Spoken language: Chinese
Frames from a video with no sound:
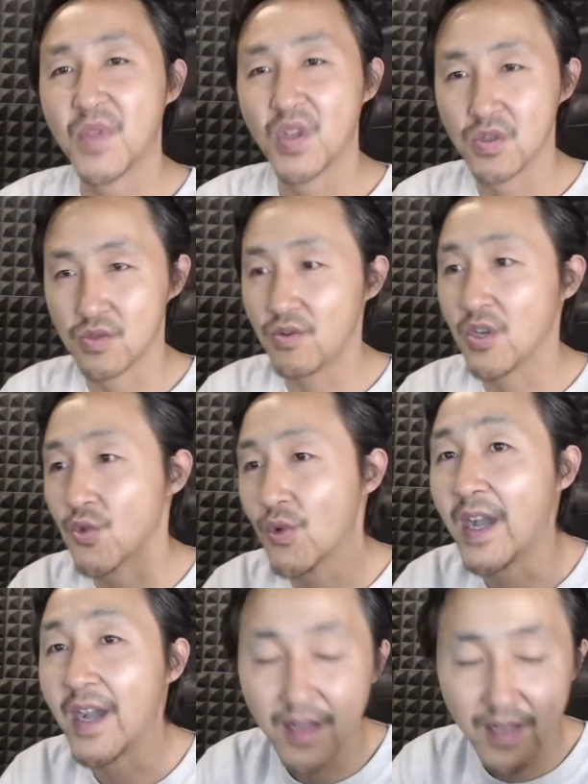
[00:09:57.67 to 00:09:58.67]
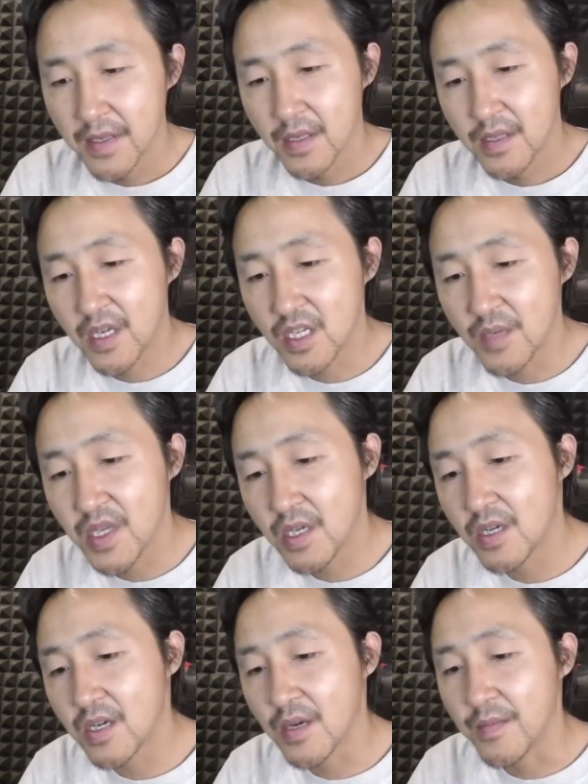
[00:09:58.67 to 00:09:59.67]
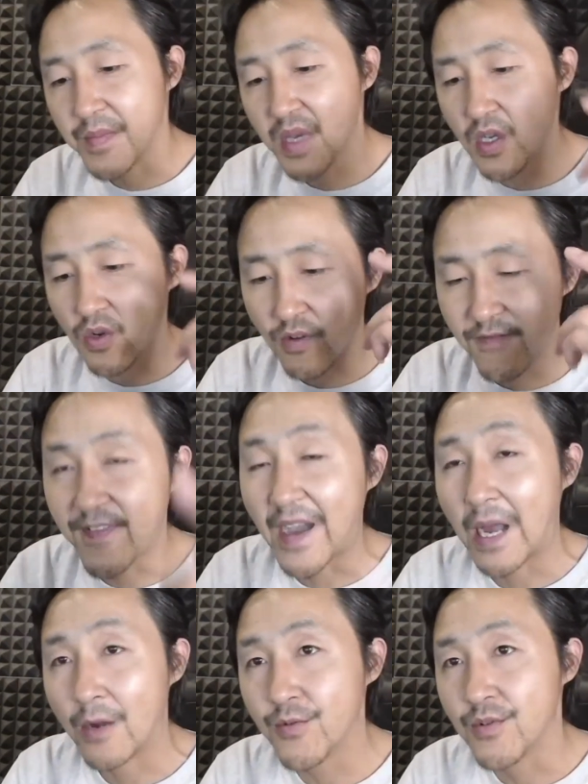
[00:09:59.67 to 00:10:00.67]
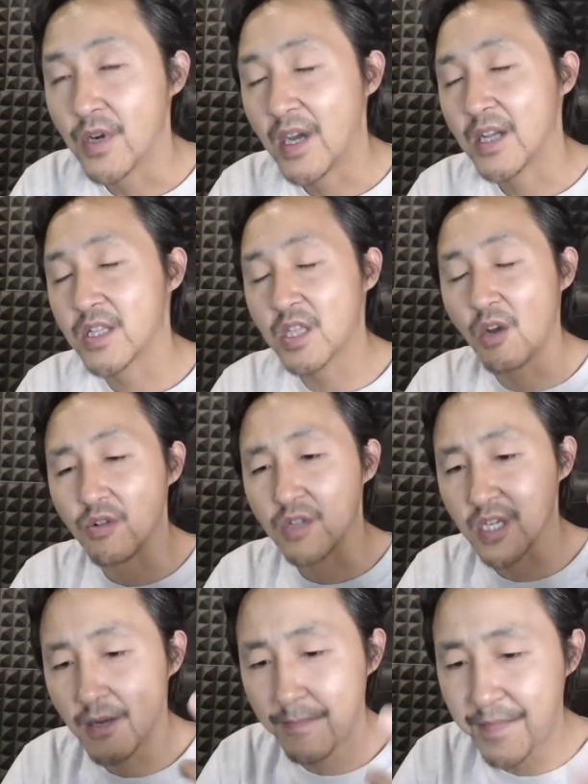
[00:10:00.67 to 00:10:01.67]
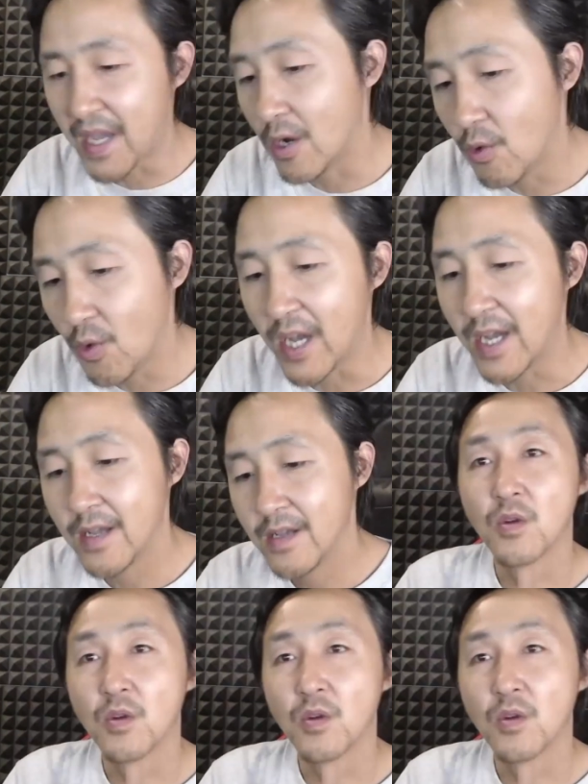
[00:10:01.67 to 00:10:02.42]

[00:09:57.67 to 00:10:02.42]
所以说呀，在这么一个没有法律啊、道德败坏、